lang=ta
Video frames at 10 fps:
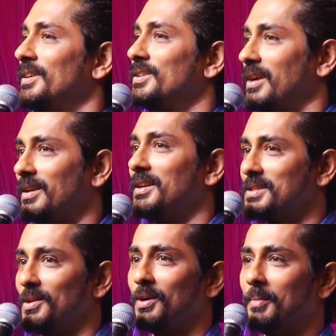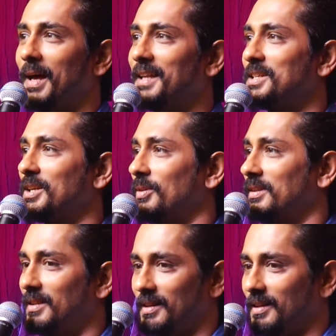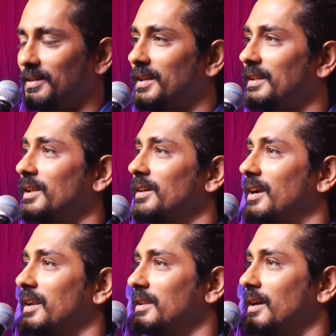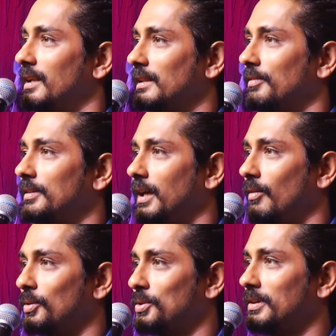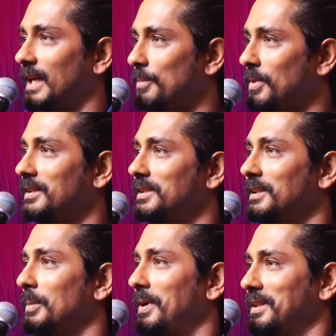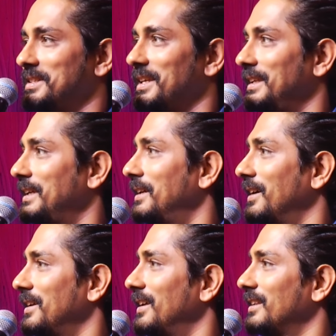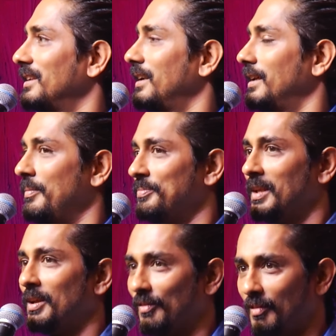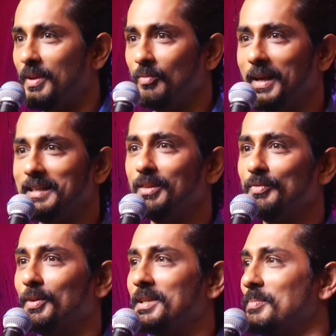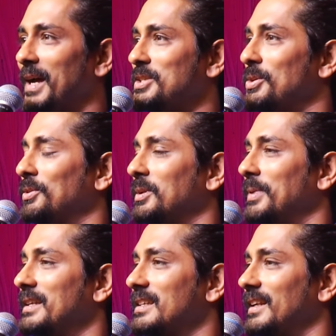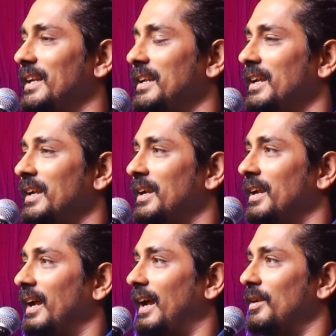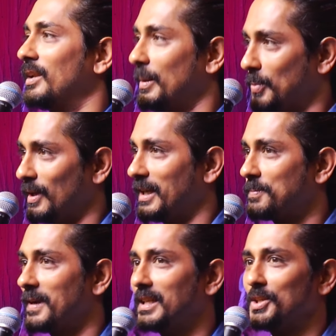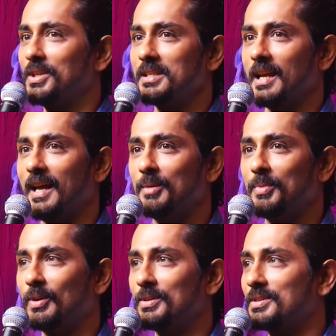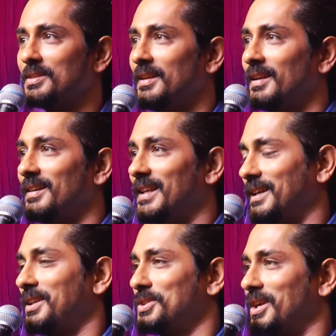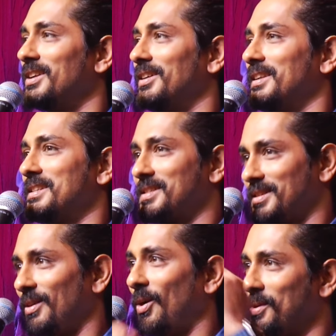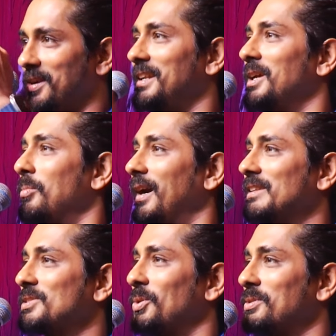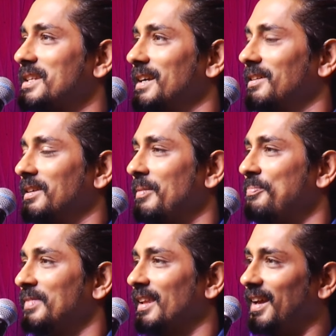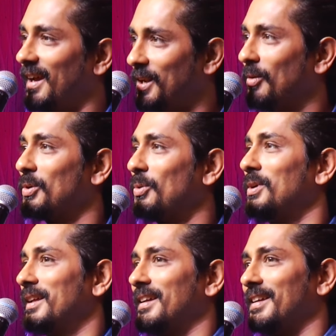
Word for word: சங்கர் சரோட மேஜிக் வந்து இந்த கடந்த காலத்தில் வந்து அவர் கொஞ்சம் டைம் எடுத்து இந்த படத்தை செதுக்கியிருக்காருங்கிறதுனால வி பின் வெயிட்டிங் ஃபார் ஹிஸ் மேஜிக் ஆன் த பிக் ஸ்க்ரீன் அண்ட் கீப் யுவர் எக்ஸ்பெக்டேஷன்ஸ் ஹை பிகாஸ் டேரக்டர் ஷங்கர் இஸ் ஆல்ரெடி அ மைல் ஸ்டோன் செட்டர் அண்ட் அவர் கூட